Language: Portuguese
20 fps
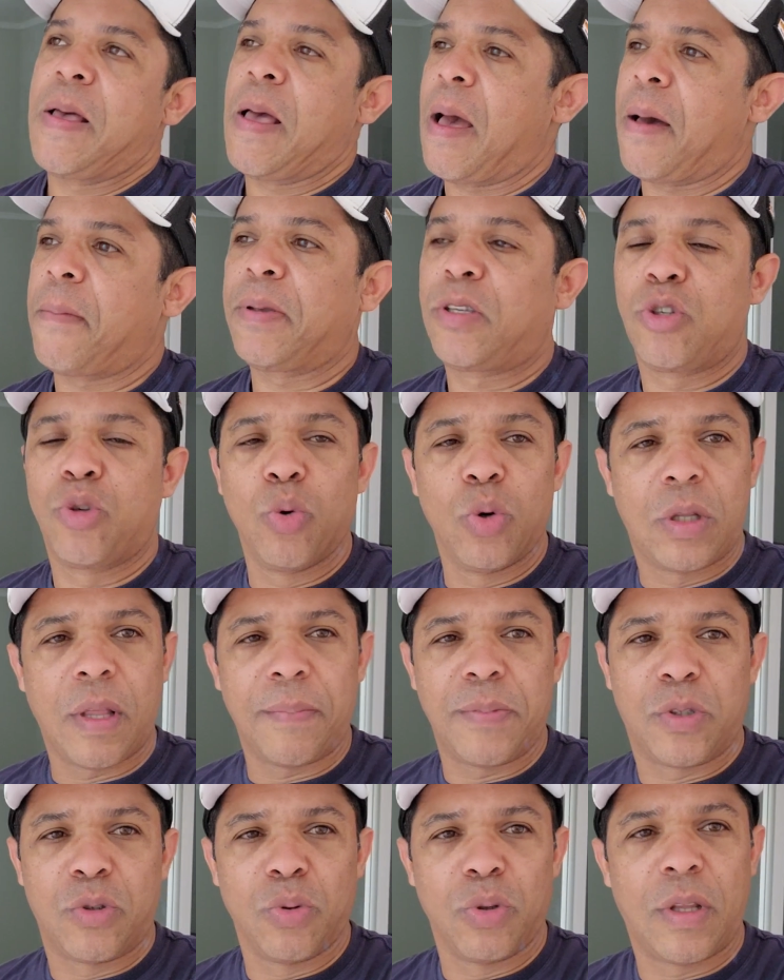Absurdo,
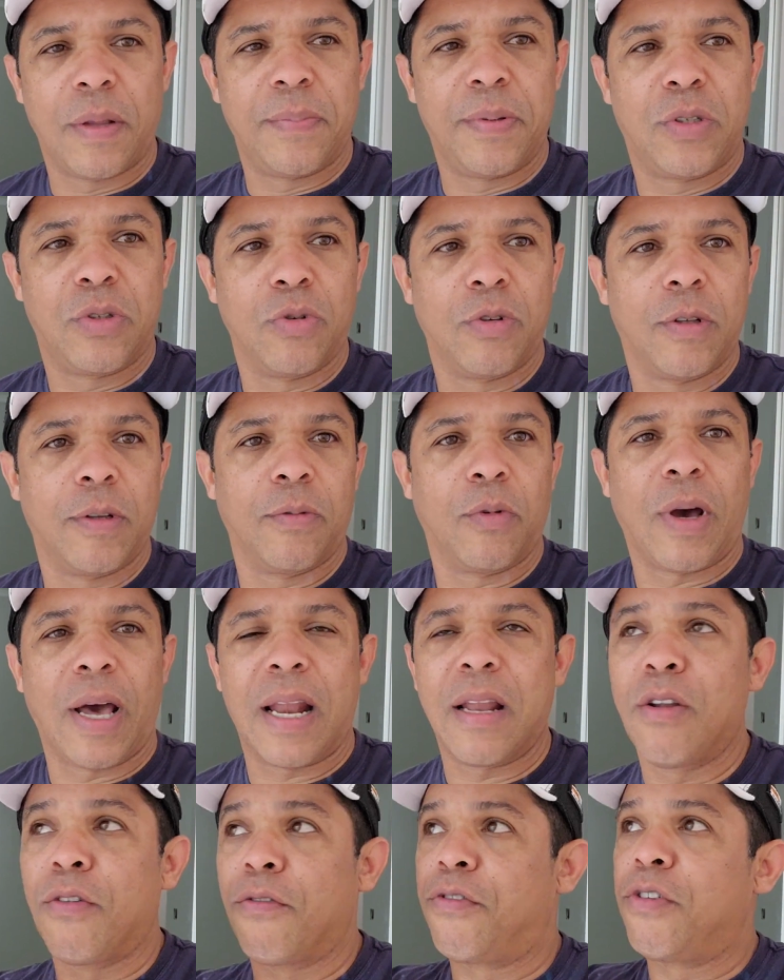absurdo, absurdo. O
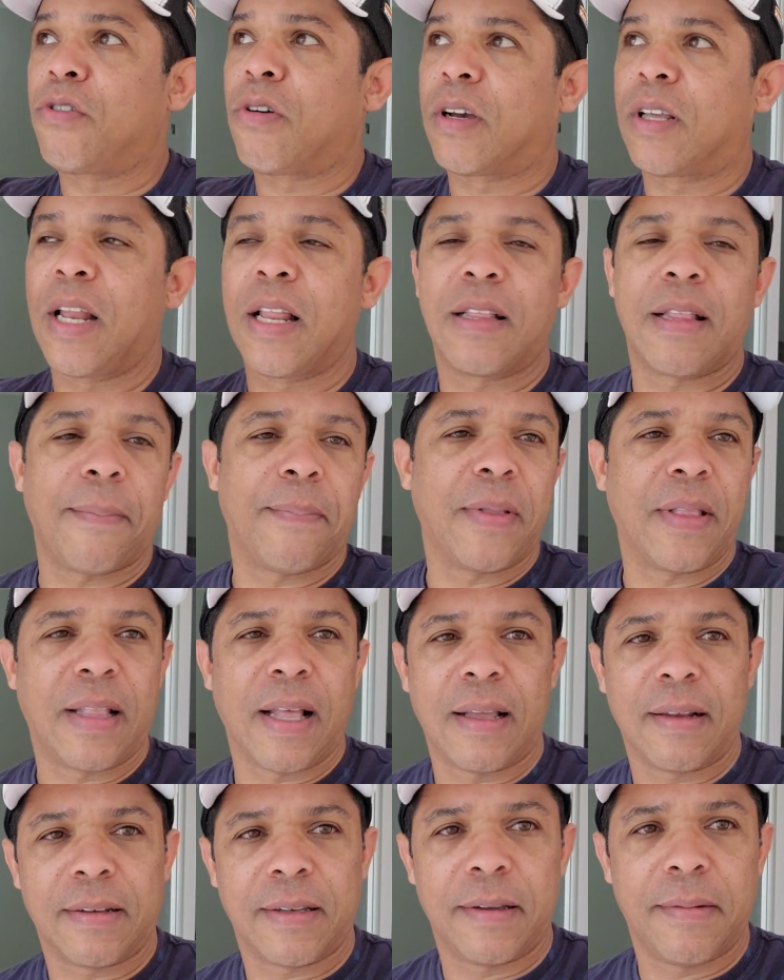cara não viu que aquilo ali tá
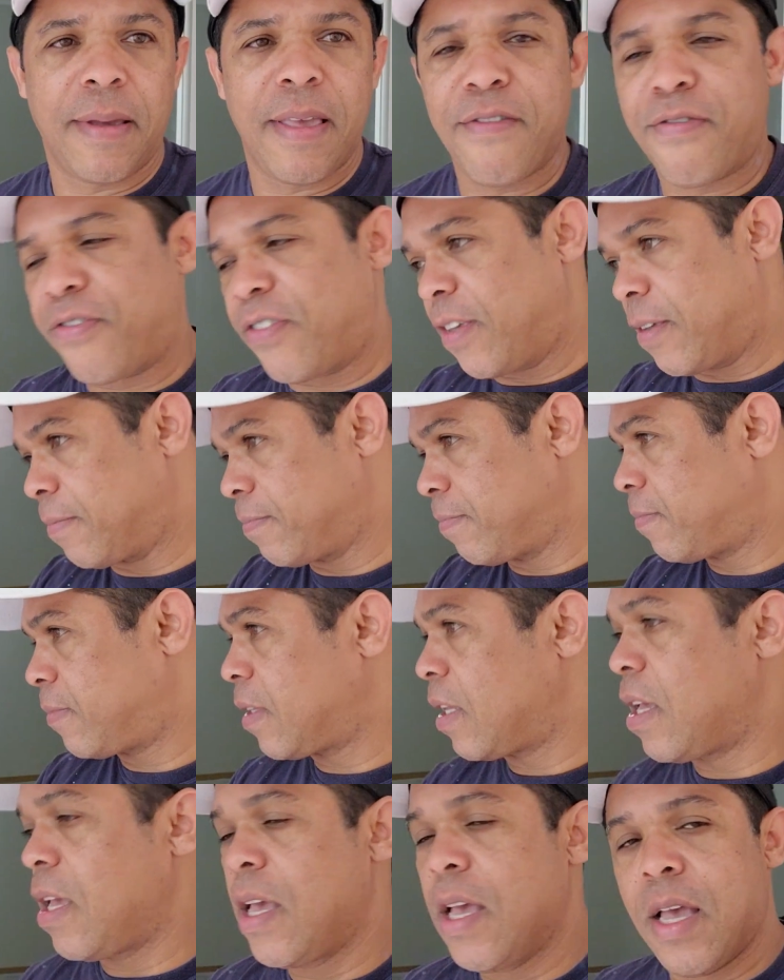pintado. Enfim.
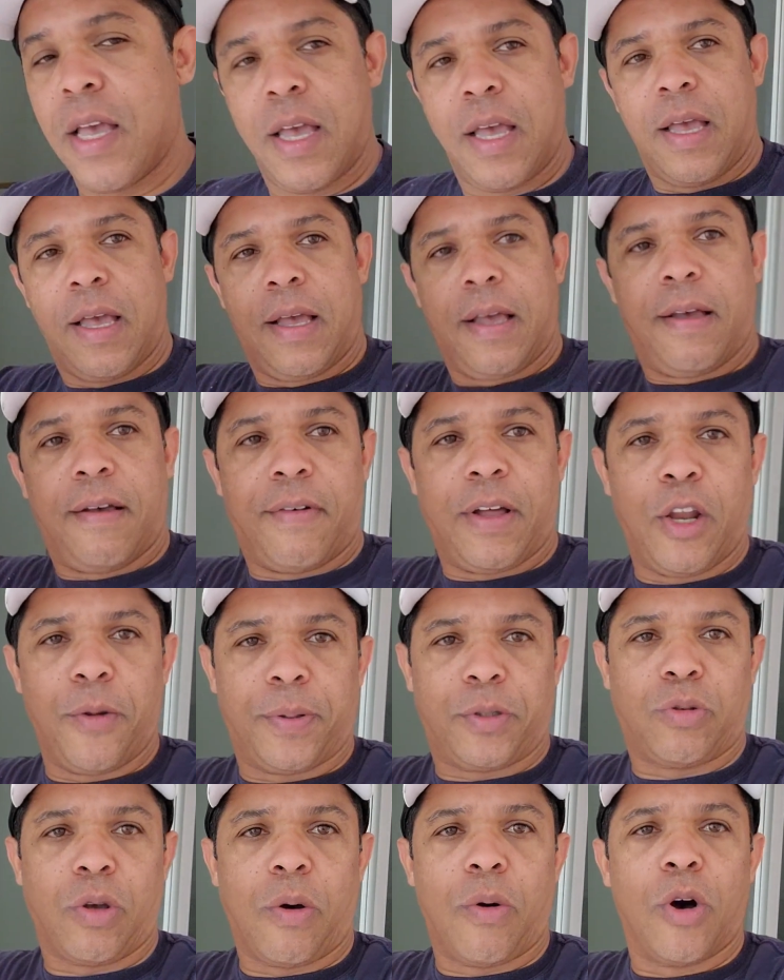Valeu,
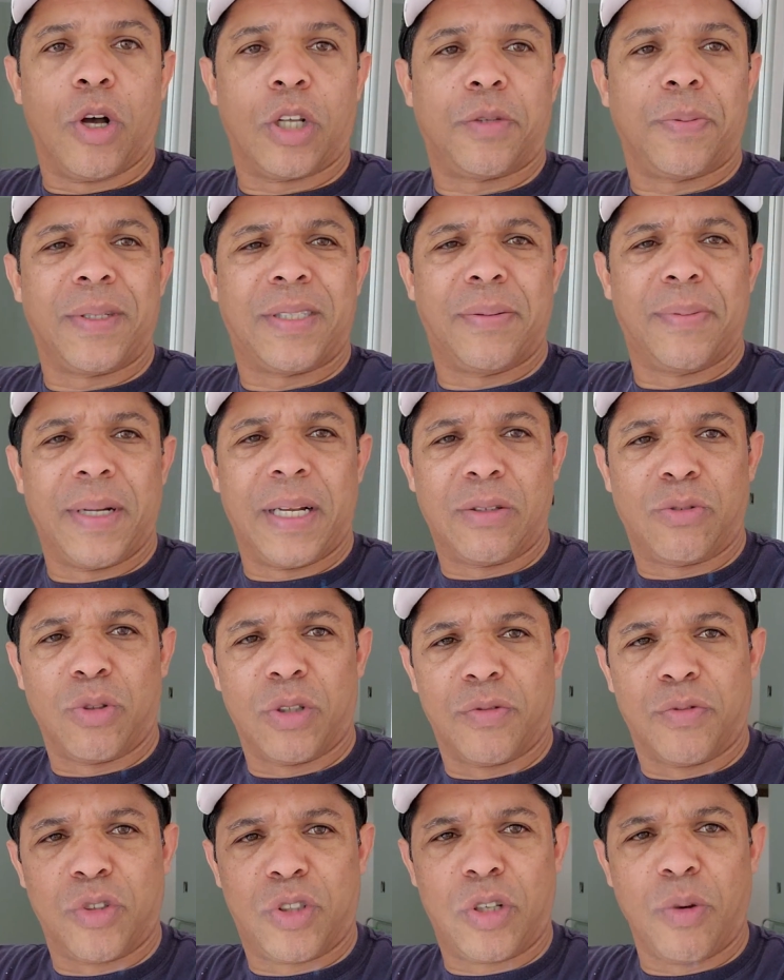pessoal. Ótima semana a
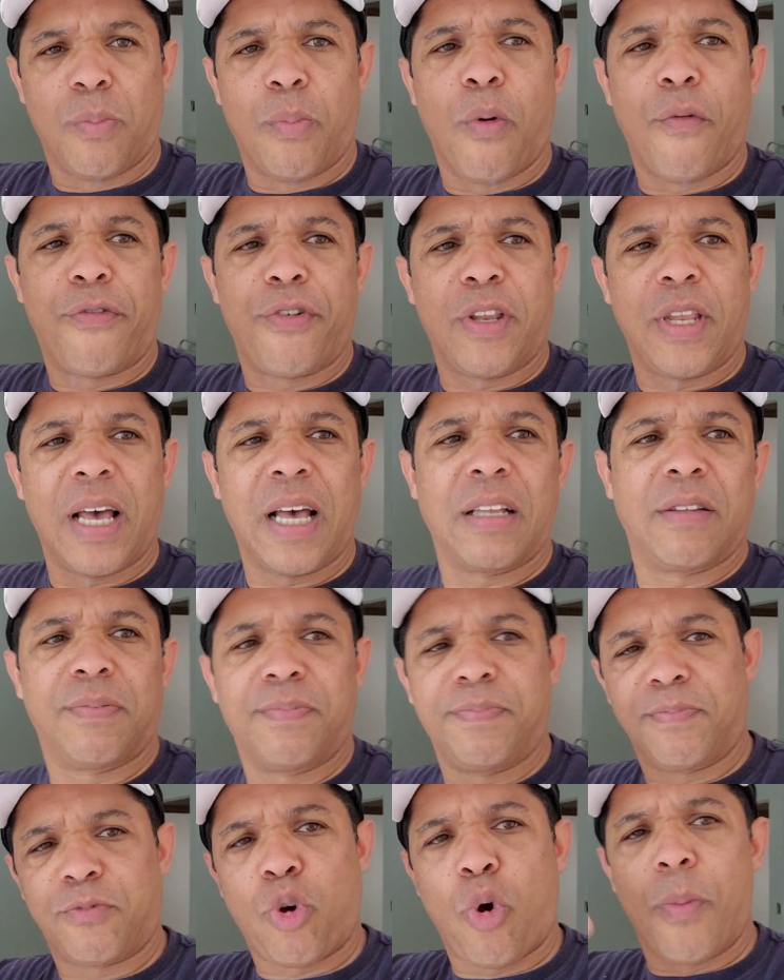todos. Você um bom feriado.
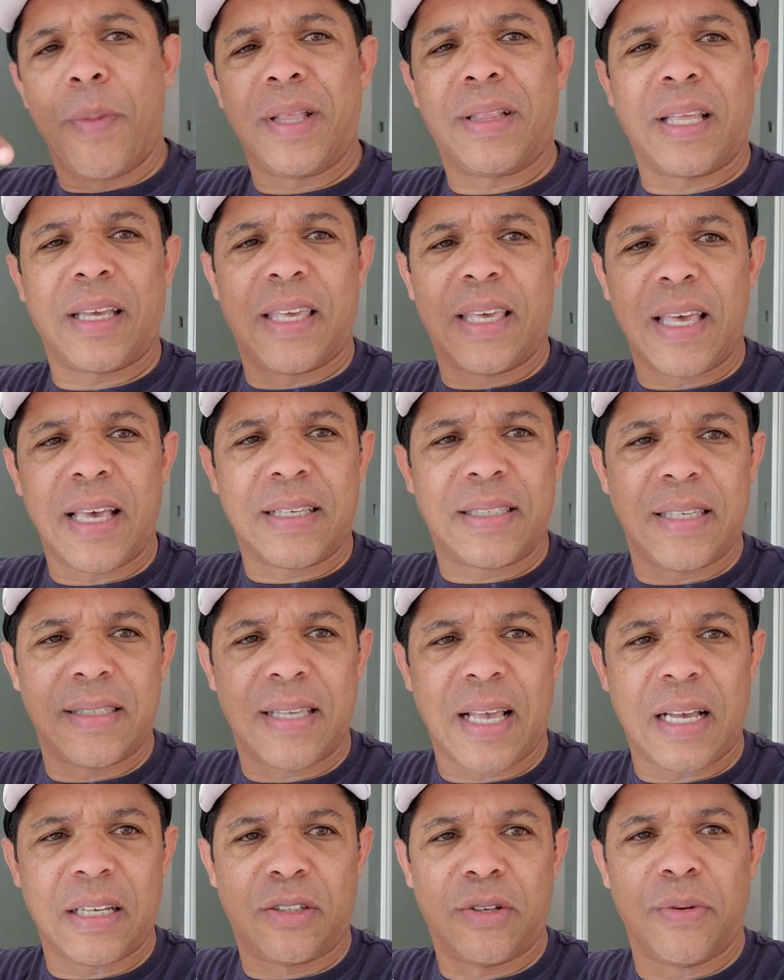Comenta aqui o que vocês
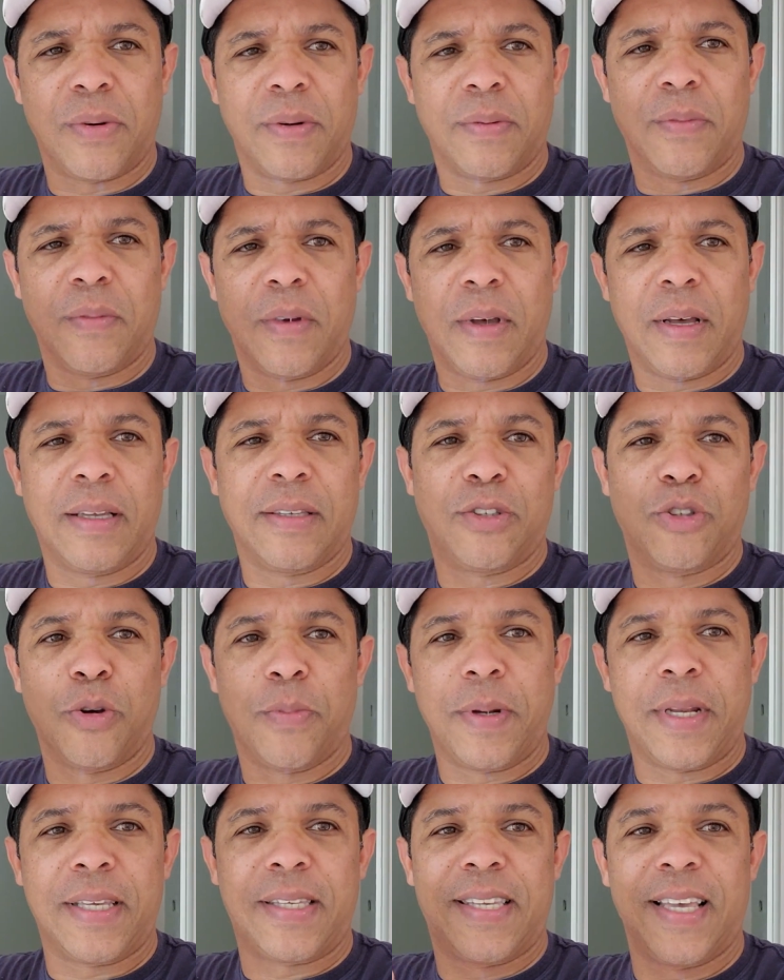acham
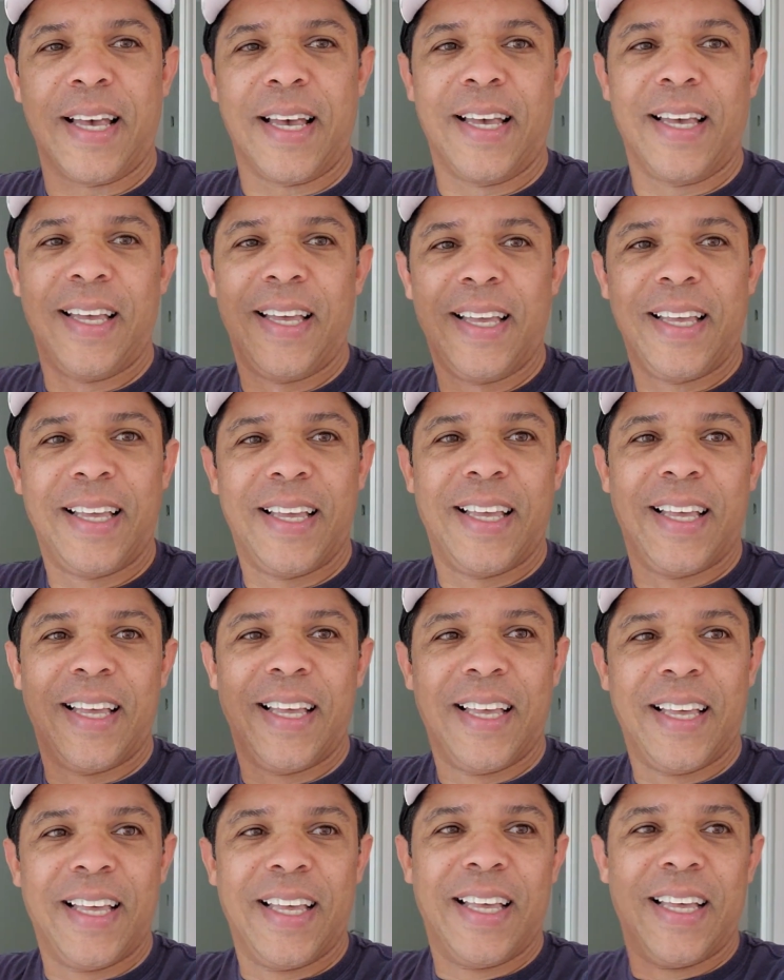sobre essa
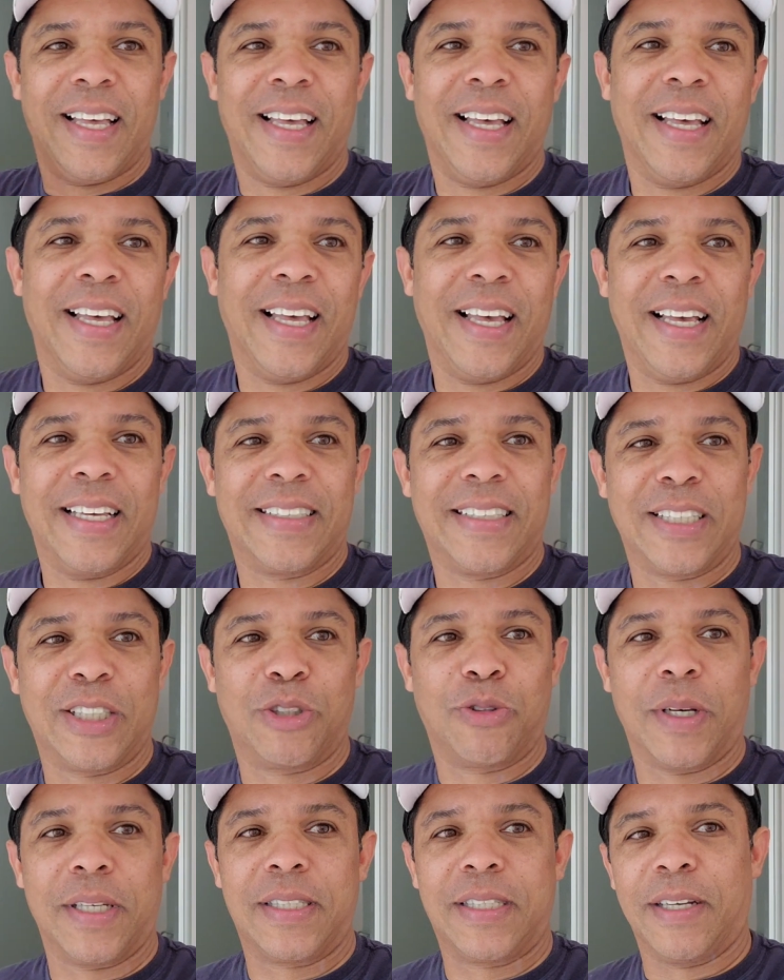essa
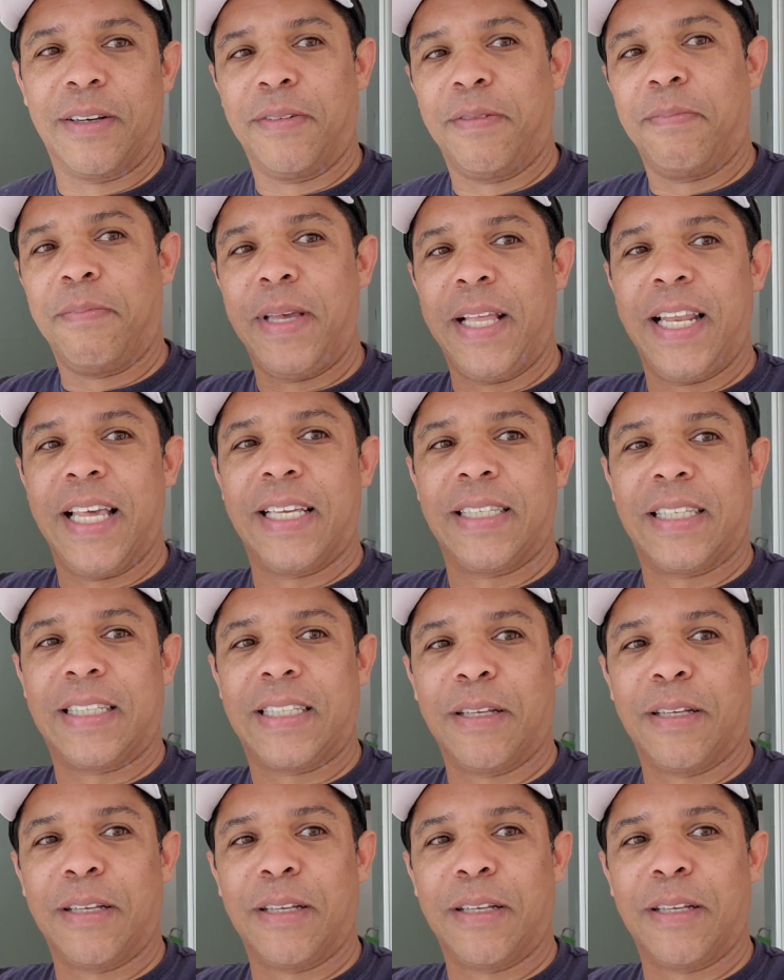situação. Beleza?